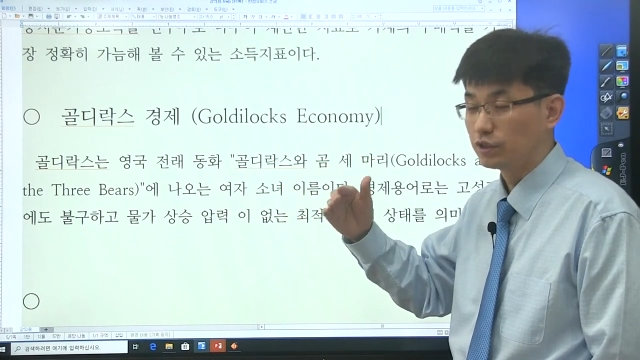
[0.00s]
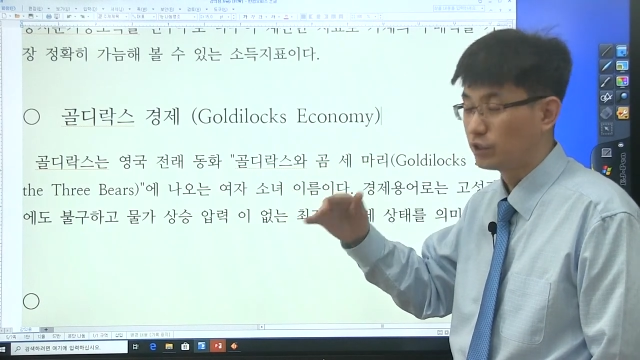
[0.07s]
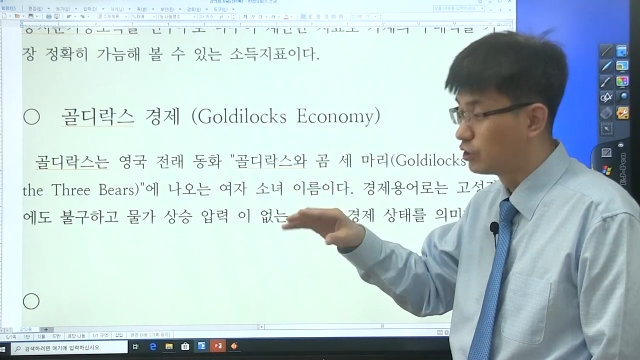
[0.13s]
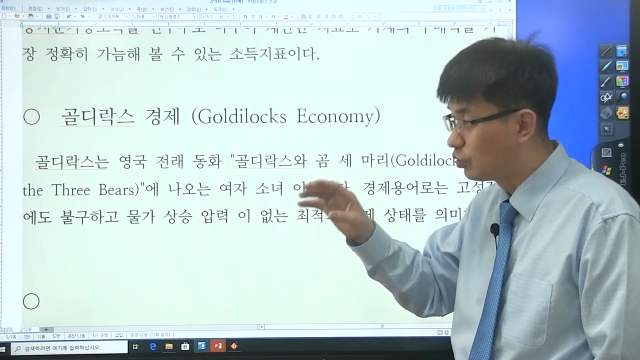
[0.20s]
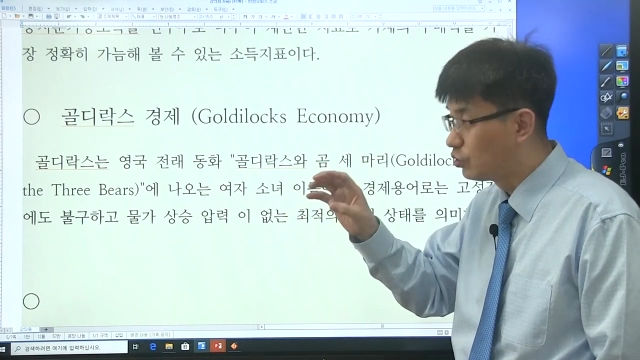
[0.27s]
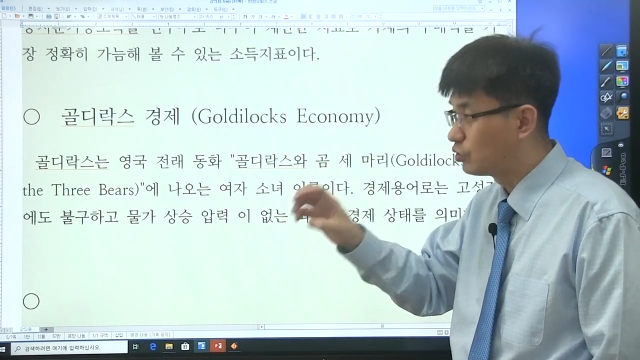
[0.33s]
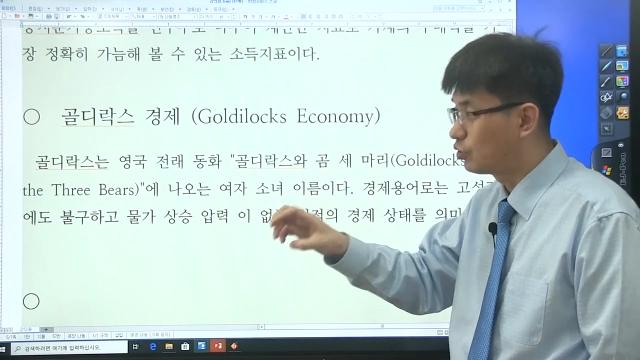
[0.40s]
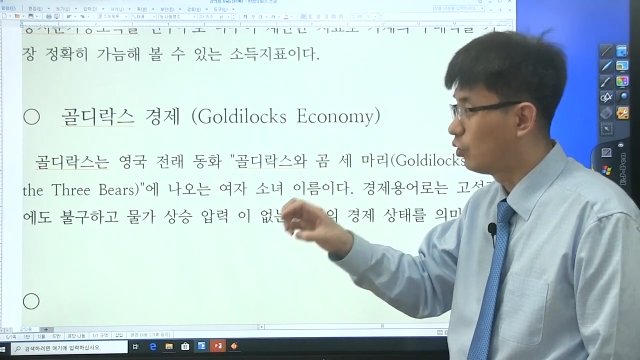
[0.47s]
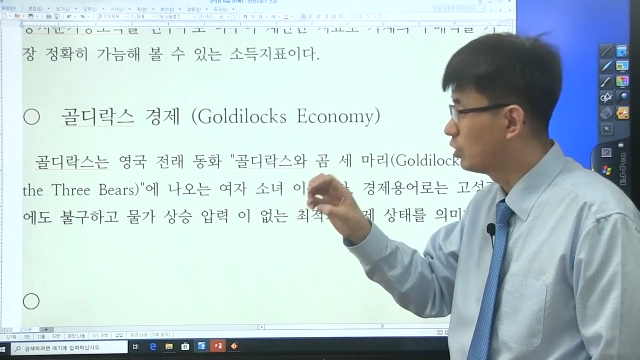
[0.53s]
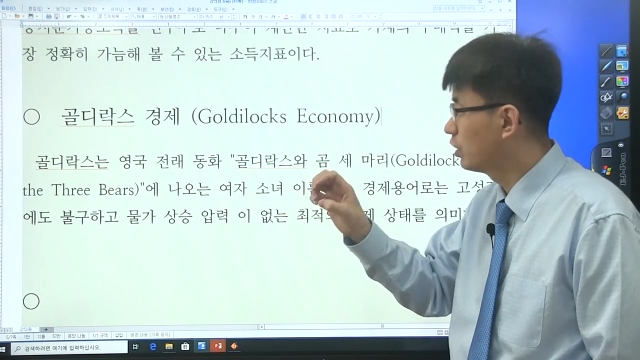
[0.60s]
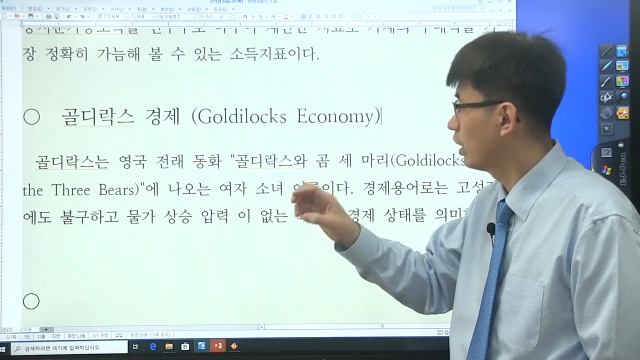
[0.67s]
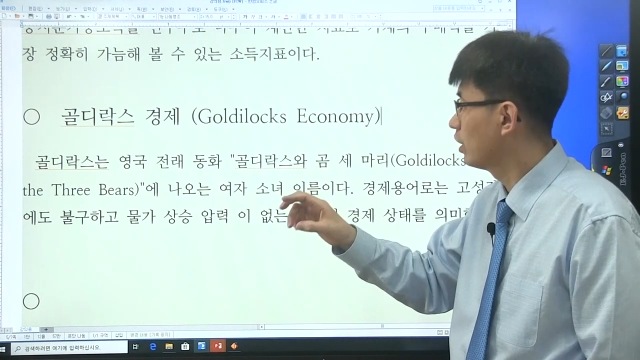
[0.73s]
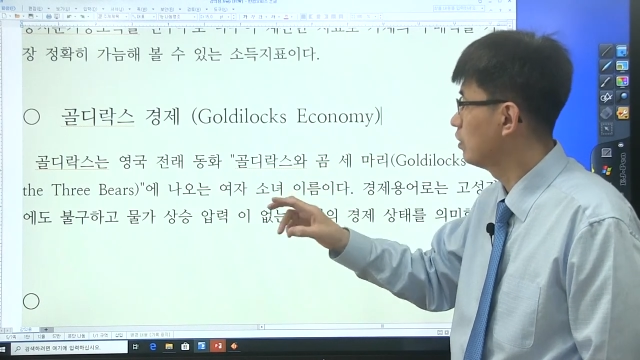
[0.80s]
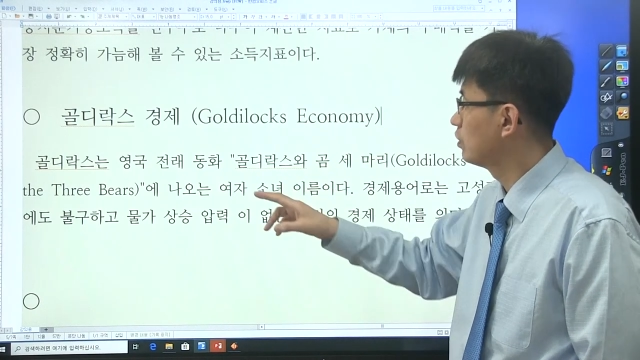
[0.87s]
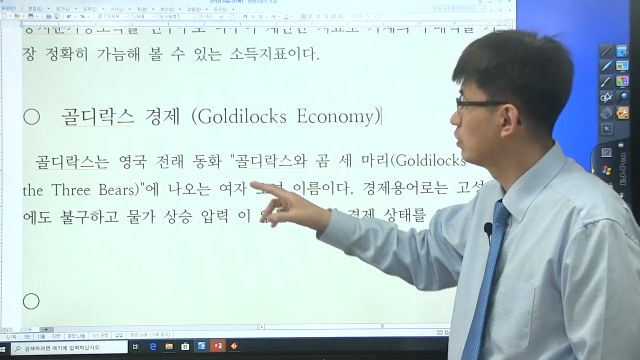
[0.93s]
그런
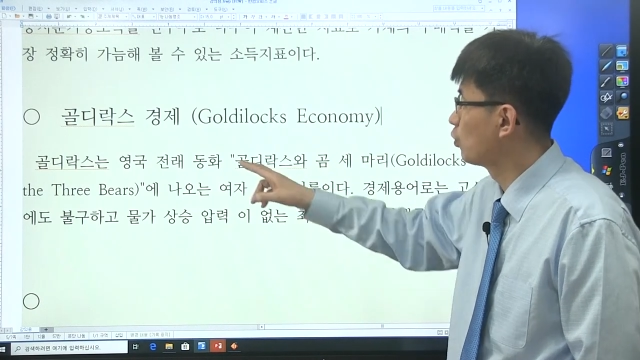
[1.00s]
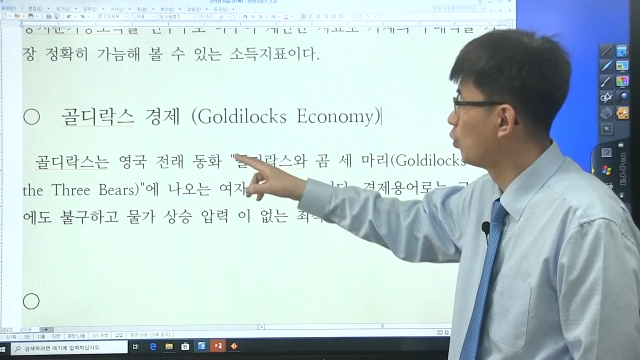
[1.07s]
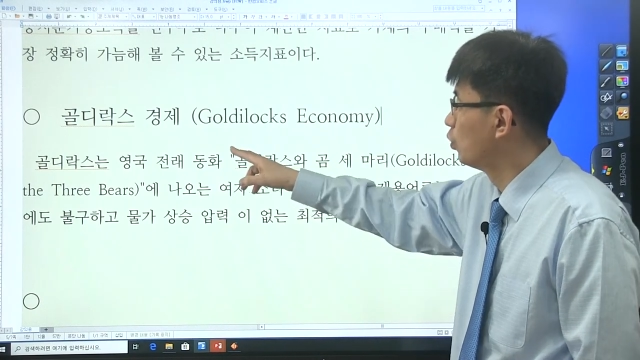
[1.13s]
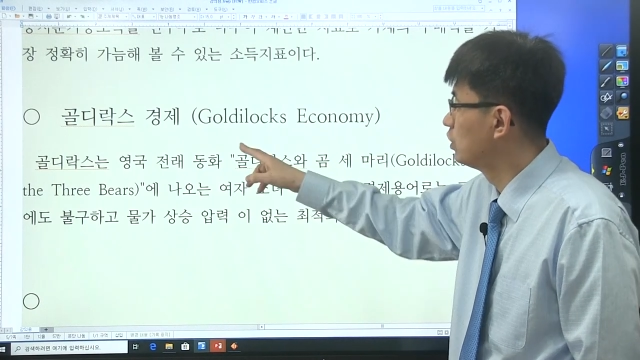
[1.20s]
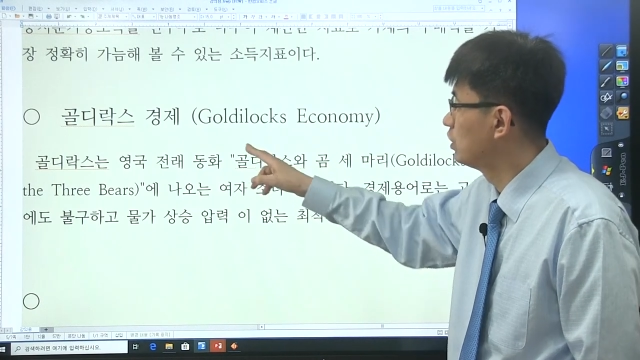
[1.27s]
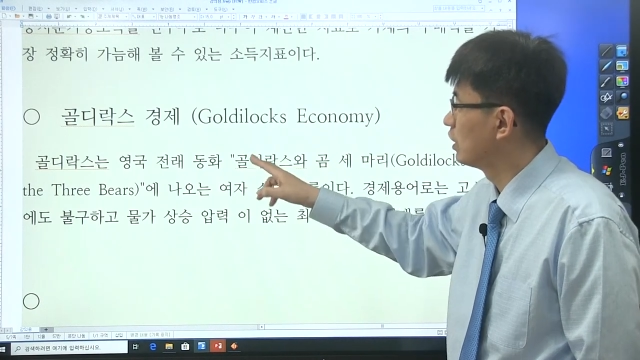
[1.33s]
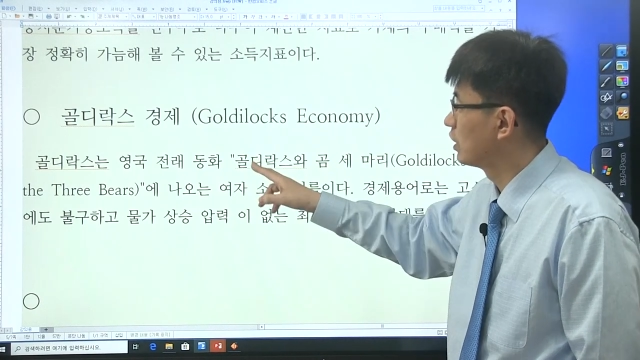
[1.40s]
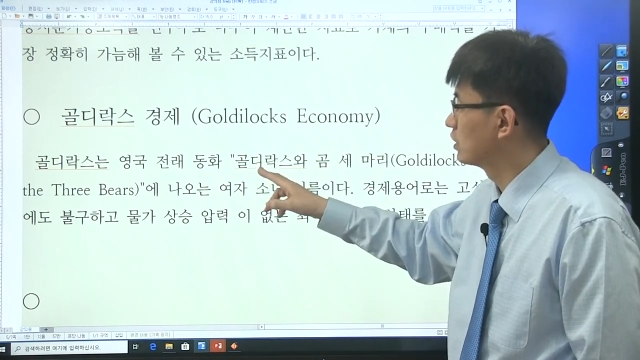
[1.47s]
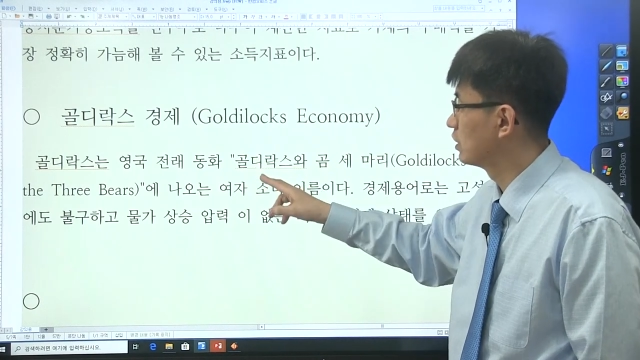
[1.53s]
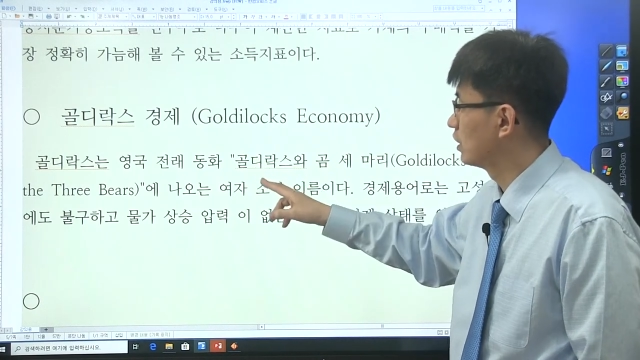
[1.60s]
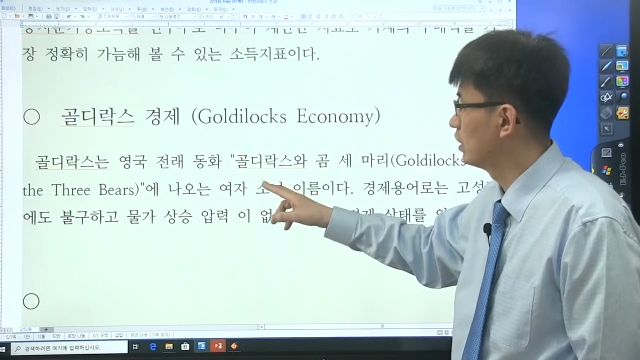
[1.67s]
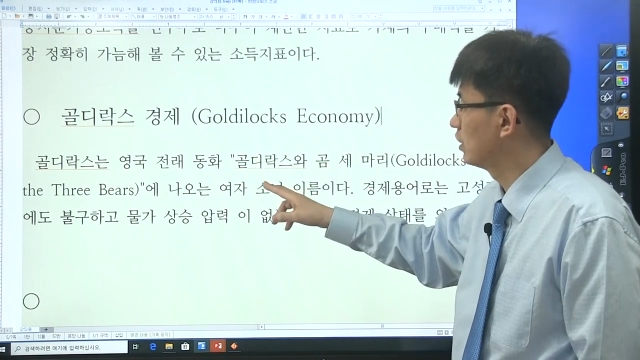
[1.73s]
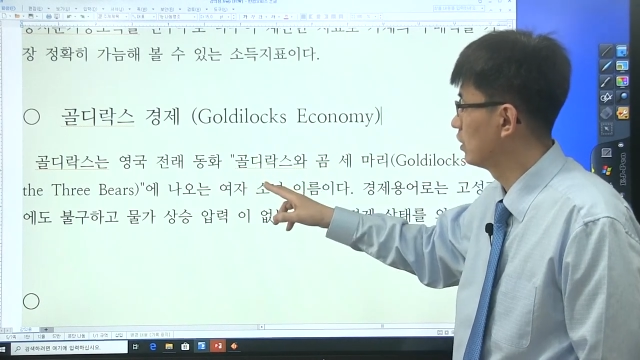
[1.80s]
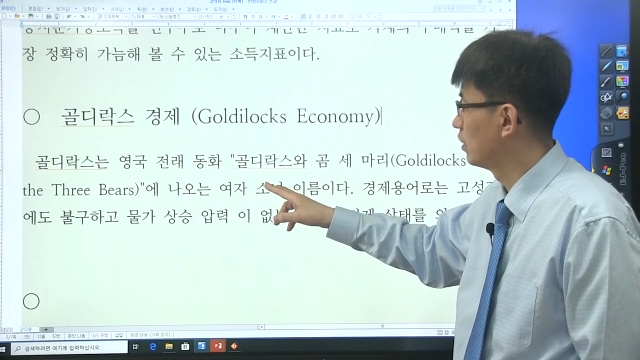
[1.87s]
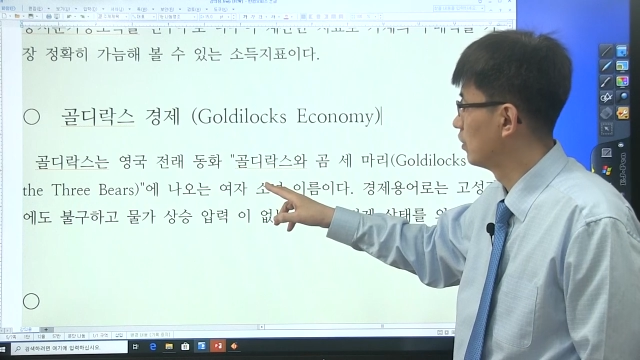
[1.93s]
선택을 이 골디락스가
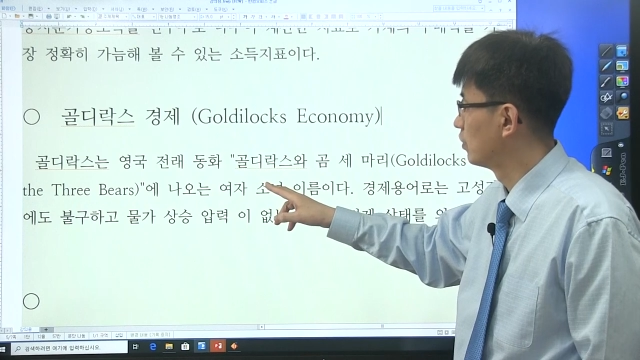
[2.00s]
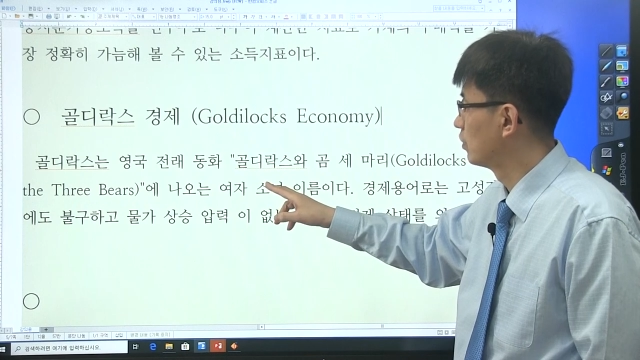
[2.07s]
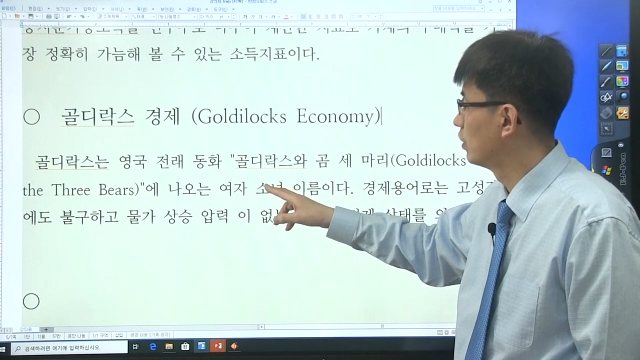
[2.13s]
했대요.